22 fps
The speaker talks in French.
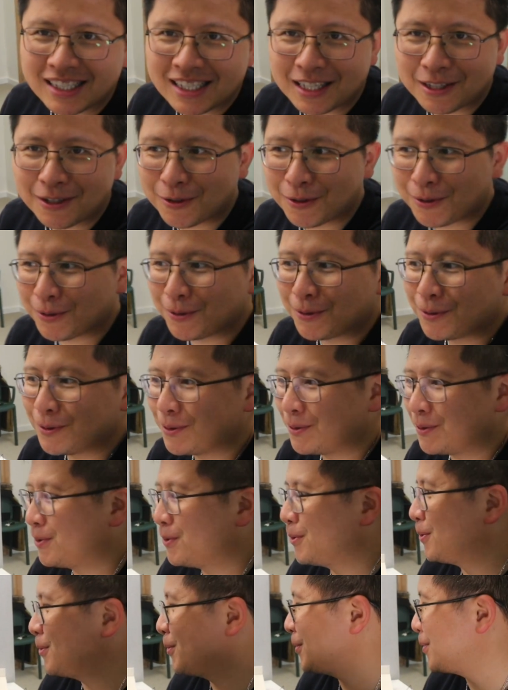c'est que
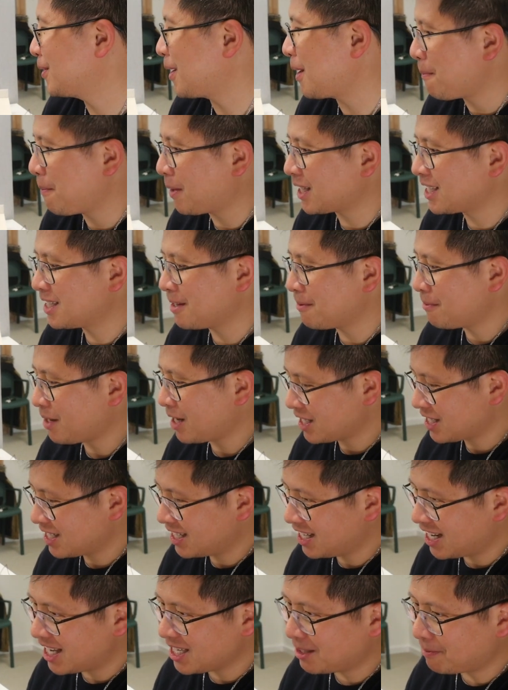la partie
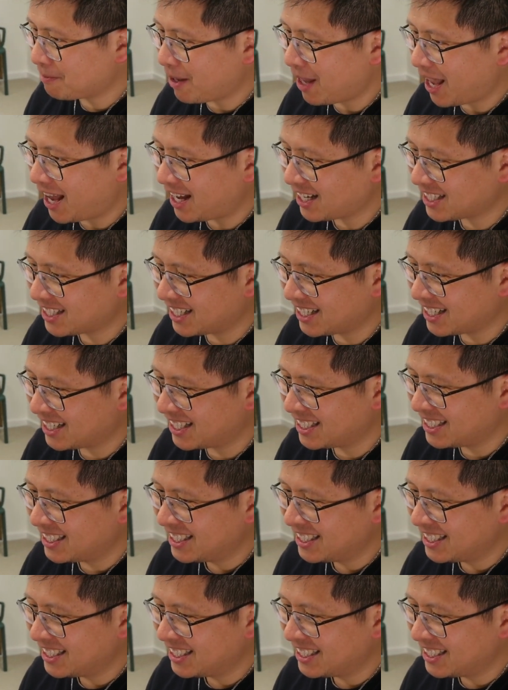émergée de l'iceberg.